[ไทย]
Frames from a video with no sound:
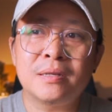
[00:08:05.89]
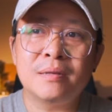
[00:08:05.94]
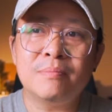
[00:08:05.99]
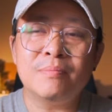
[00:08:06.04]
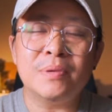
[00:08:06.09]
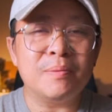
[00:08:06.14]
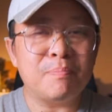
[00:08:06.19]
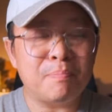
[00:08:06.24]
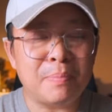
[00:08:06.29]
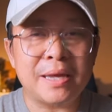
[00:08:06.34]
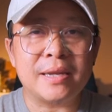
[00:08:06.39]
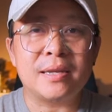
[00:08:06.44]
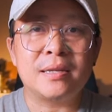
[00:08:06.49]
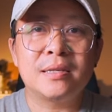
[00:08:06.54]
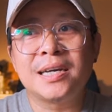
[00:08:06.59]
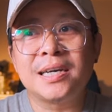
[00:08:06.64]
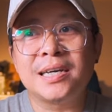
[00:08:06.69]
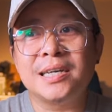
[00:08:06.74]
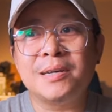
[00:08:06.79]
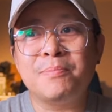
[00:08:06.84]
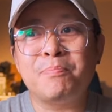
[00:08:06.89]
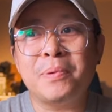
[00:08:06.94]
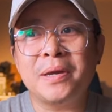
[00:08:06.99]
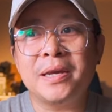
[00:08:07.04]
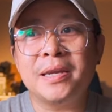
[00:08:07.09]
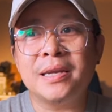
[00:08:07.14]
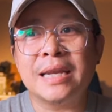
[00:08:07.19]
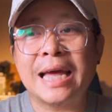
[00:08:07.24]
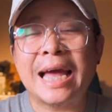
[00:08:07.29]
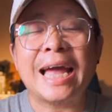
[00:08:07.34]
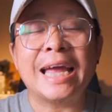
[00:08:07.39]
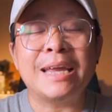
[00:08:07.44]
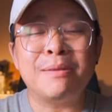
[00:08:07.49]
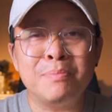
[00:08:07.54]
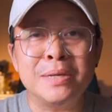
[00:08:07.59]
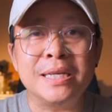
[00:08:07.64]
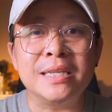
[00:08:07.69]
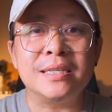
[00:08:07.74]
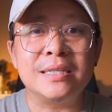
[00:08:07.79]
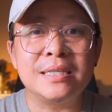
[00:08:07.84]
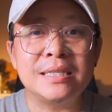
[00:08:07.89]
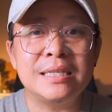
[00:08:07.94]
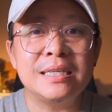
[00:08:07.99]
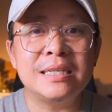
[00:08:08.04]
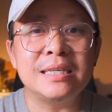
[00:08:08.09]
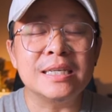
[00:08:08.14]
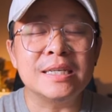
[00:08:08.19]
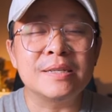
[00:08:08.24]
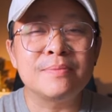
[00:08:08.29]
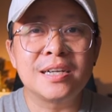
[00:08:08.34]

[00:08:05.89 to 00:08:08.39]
เหมือนเป็ดคือเป็นไฮบริดที่